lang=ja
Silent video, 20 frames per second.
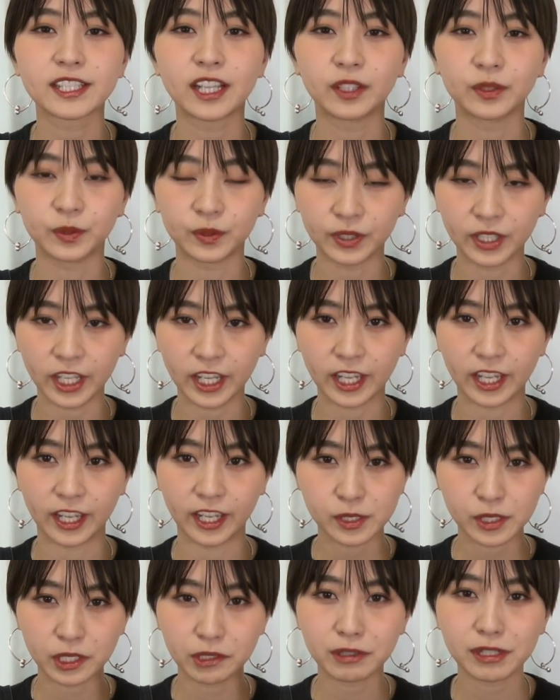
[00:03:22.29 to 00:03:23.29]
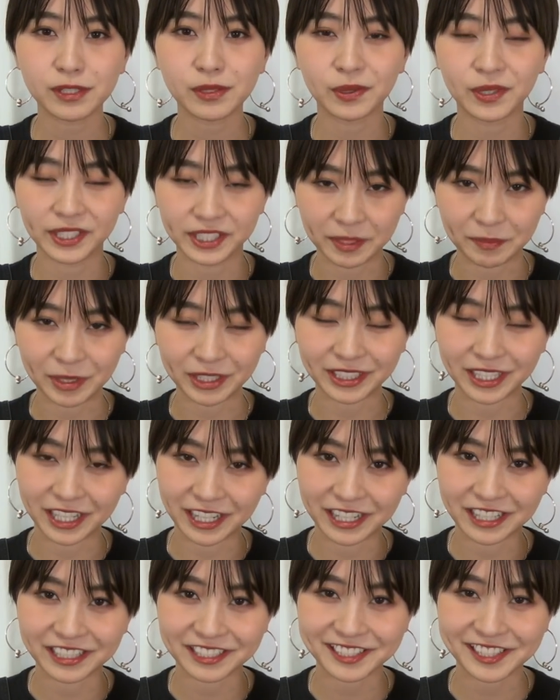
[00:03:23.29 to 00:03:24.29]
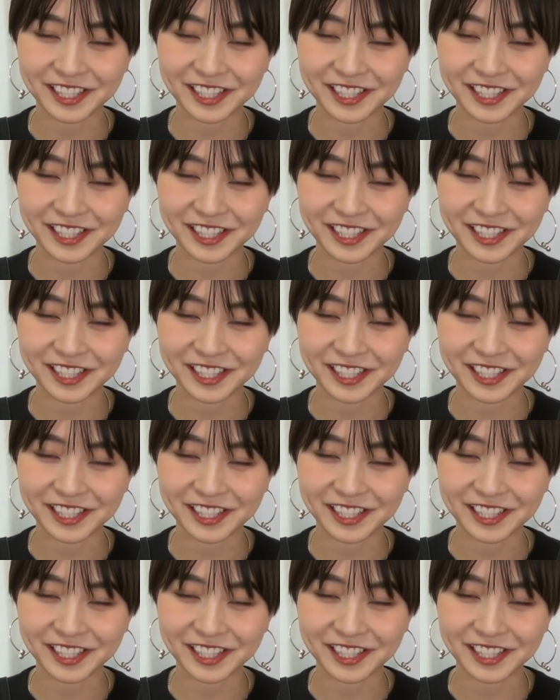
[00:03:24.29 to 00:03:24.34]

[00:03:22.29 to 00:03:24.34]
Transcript: なのでそれはそれでまた